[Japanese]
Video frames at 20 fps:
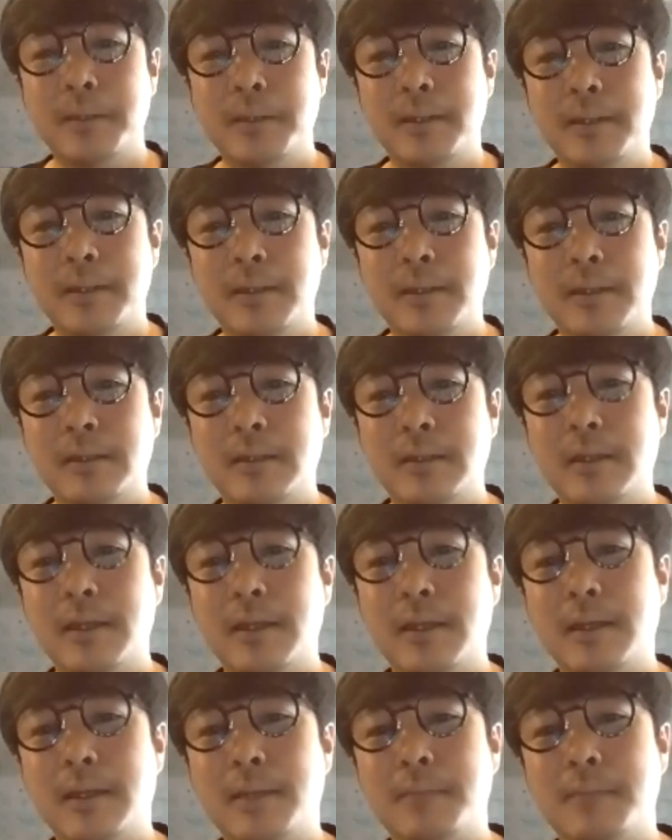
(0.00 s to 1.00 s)

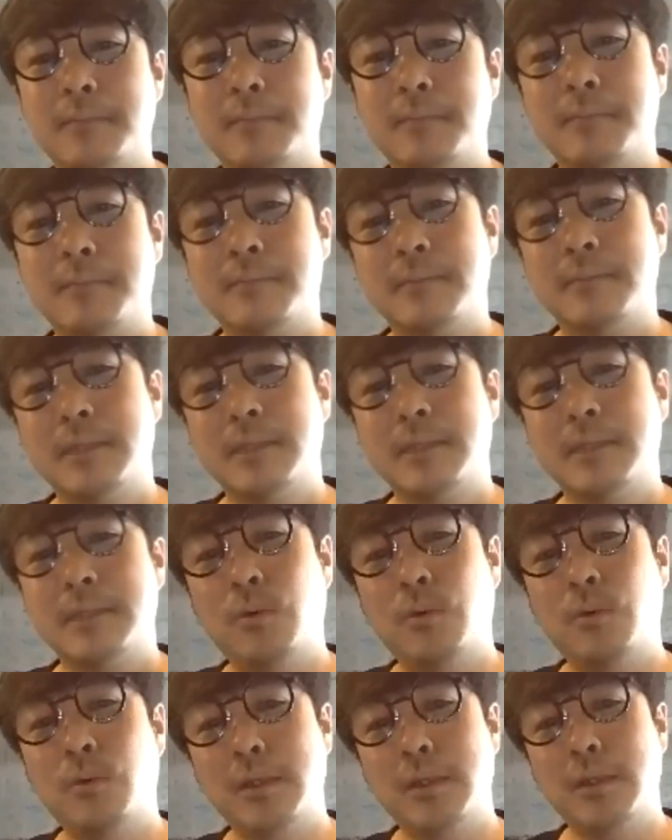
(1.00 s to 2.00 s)
で飛行
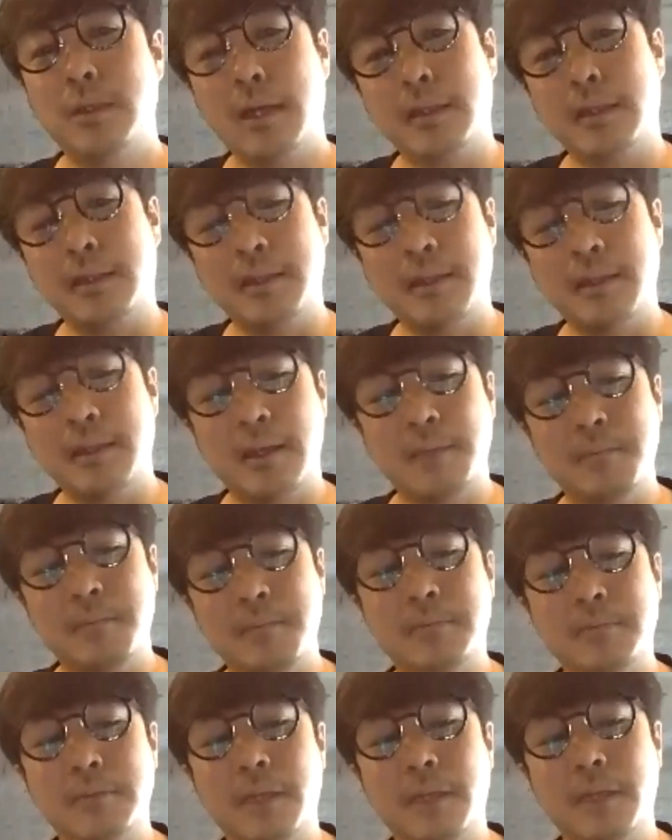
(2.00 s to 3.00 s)
機があって、
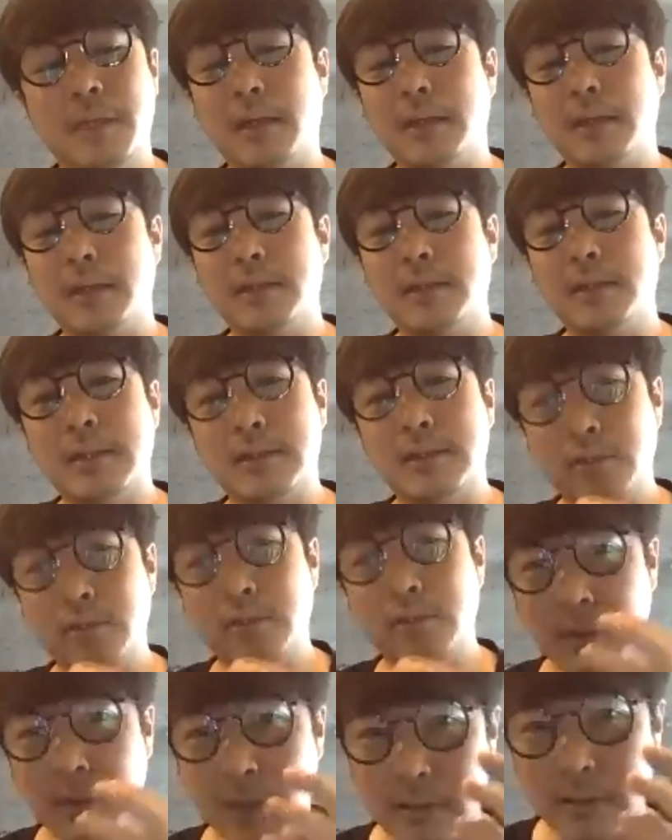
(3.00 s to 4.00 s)
まあ、船があって鉄
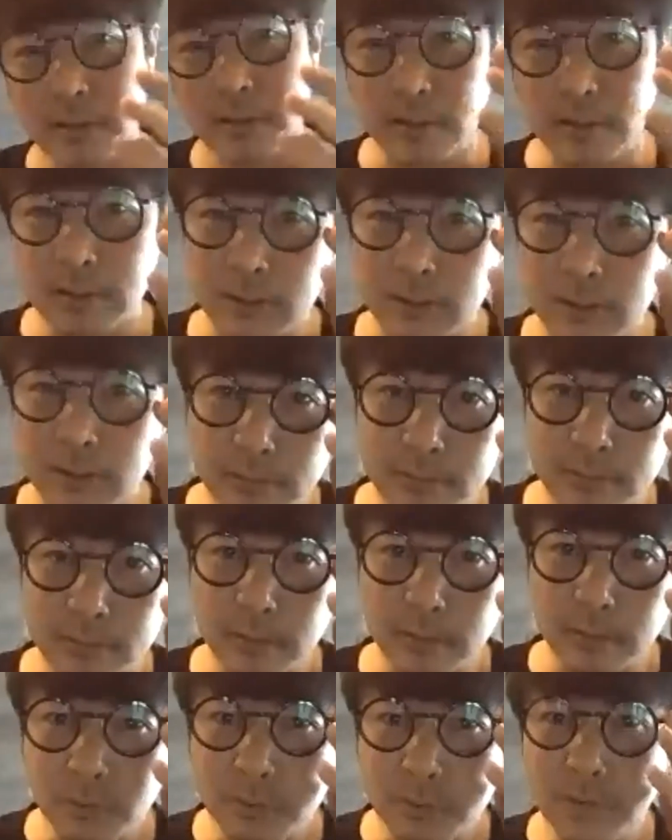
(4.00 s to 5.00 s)
道があってっていう輸
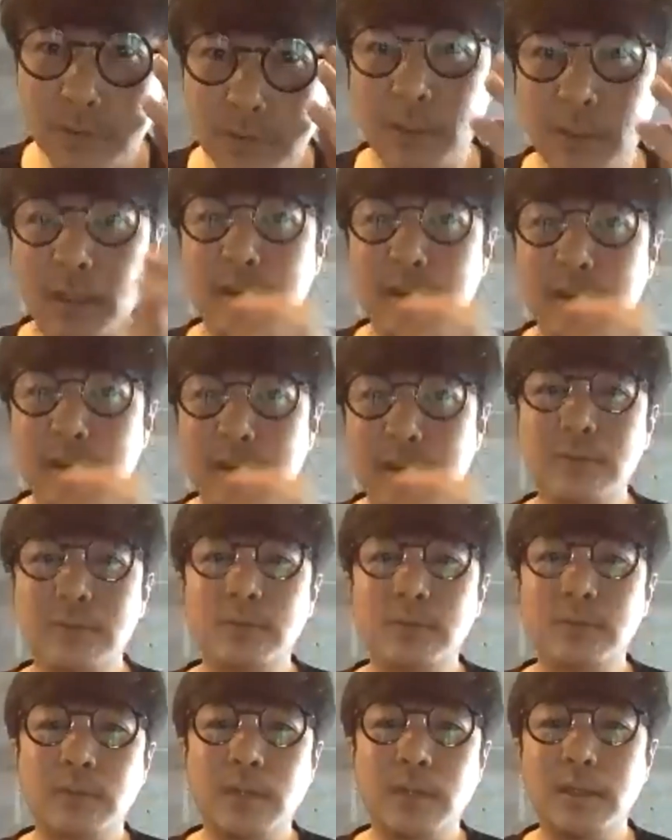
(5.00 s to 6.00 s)
送手段が発達する
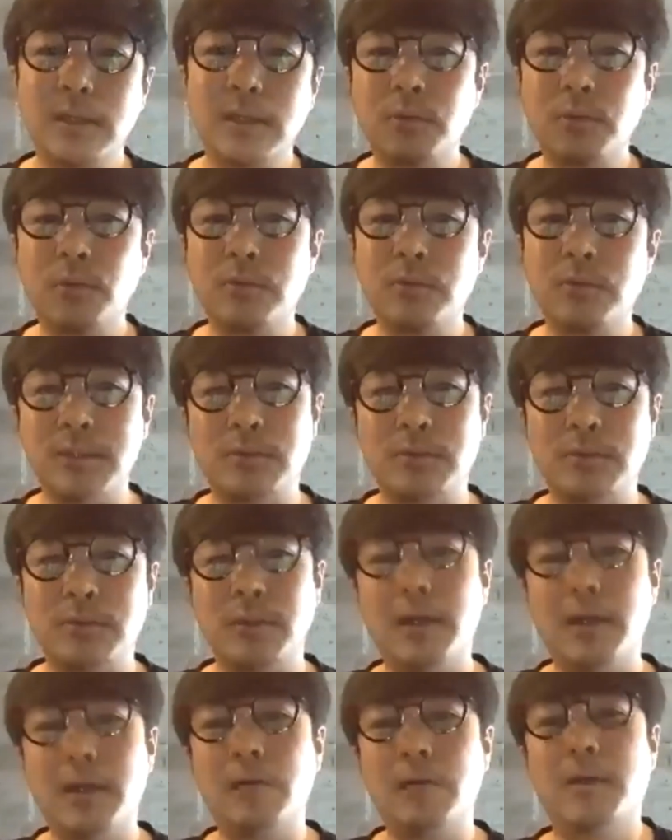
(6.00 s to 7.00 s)
とだんだん遠くにそれが
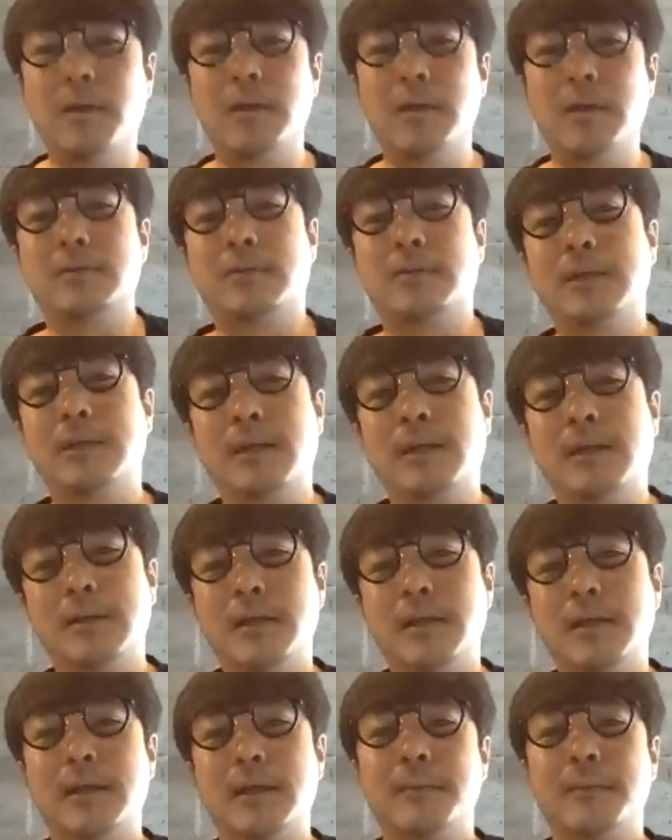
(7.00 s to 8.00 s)
運ばれていくわけなん
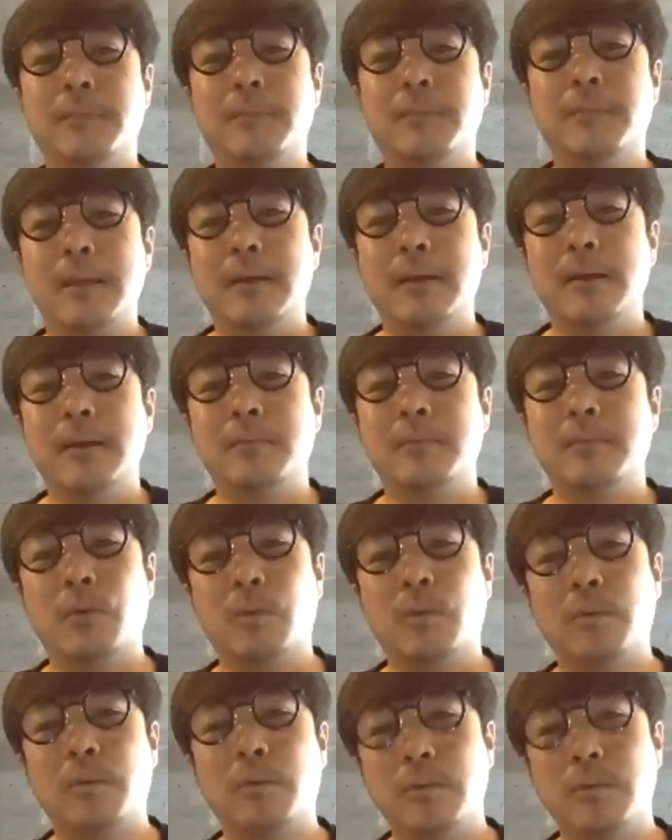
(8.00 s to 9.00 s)
で、まあ、ほ
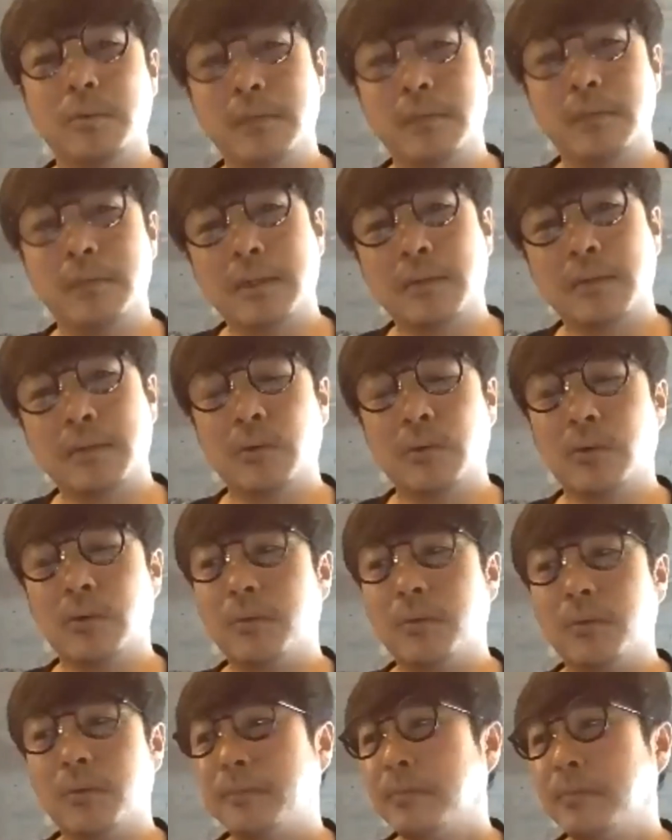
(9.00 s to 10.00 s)
ぼほぼなんか
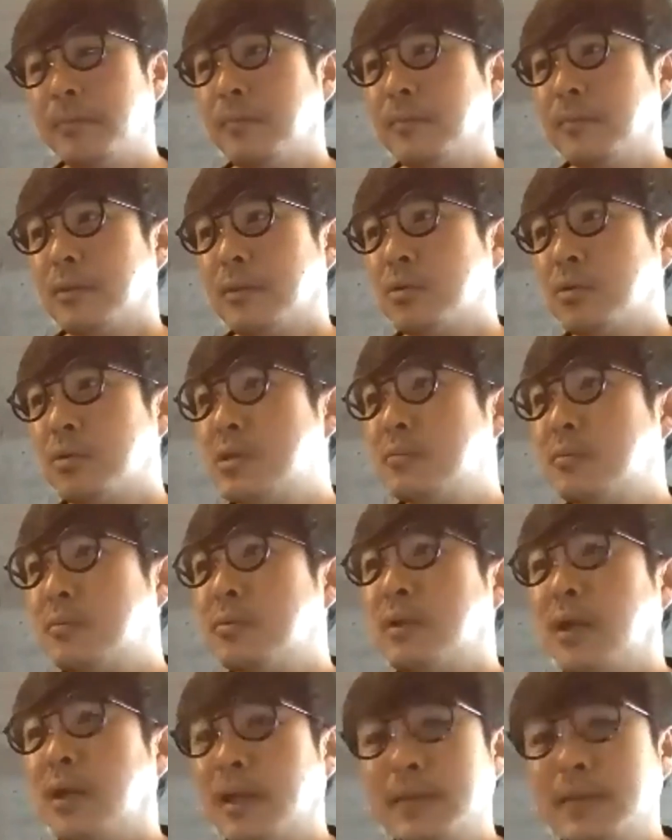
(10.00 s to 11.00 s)
こう都市問
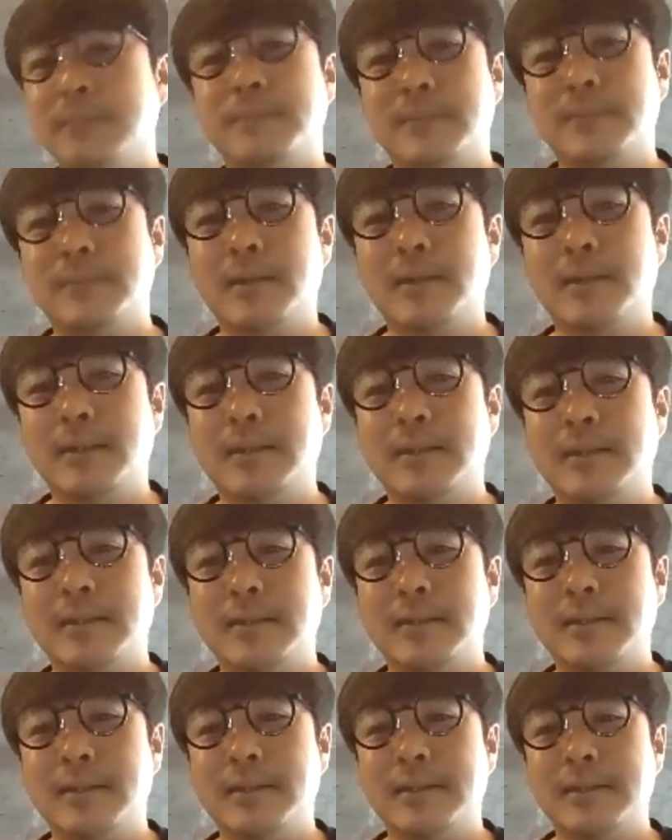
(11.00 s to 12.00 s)
題
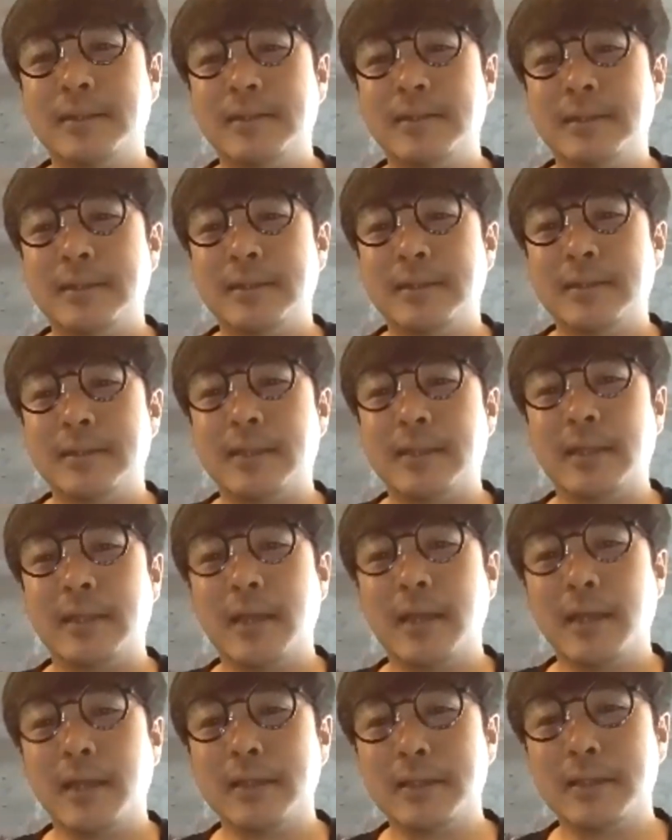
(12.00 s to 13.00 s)
だ
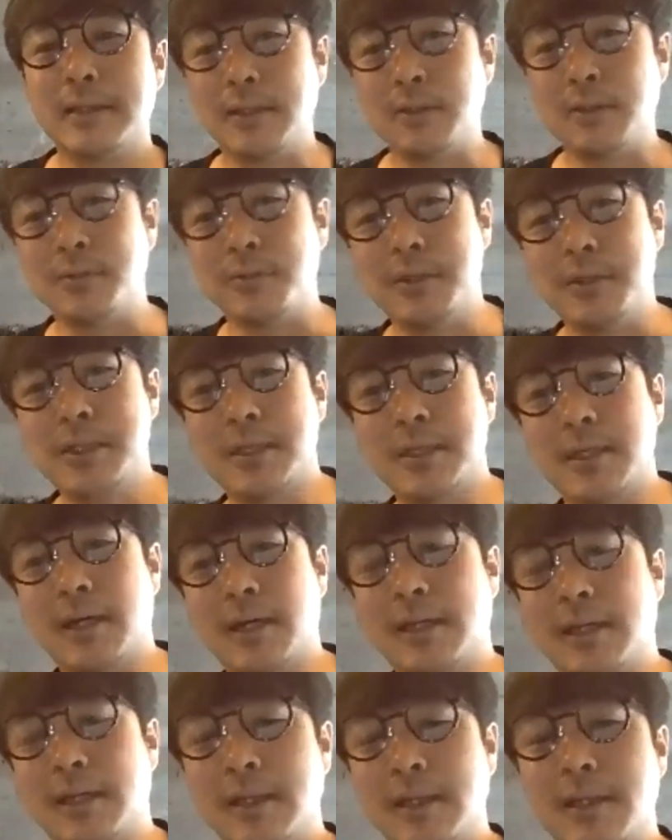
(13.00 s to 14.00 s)
なっていう意識が
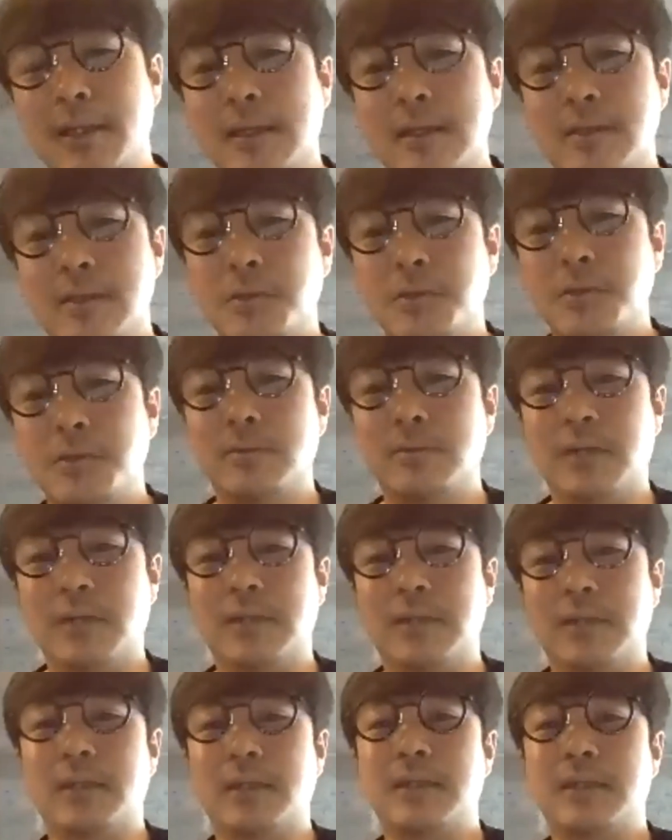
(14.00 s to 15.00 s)
だんだん強く
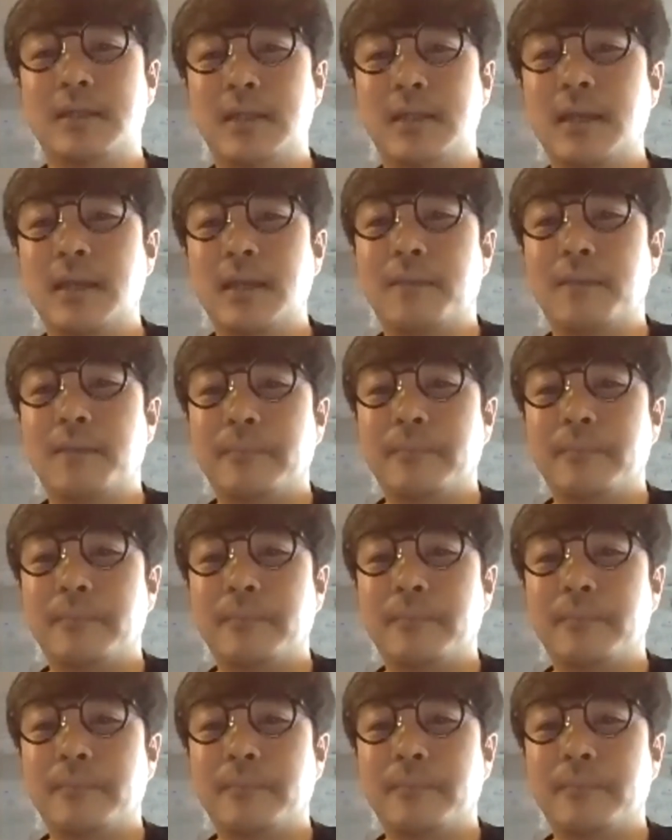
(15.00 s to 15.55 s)
なってきて。